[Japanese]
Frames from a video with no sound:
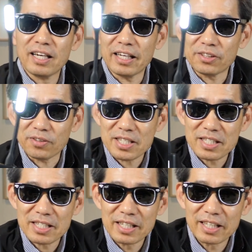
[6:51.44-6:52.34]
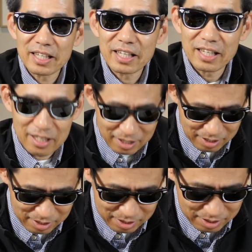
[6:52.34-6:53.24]
ライトです。
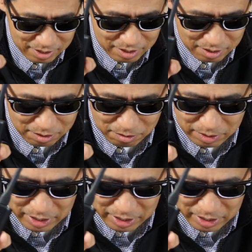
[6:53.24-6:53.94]
こ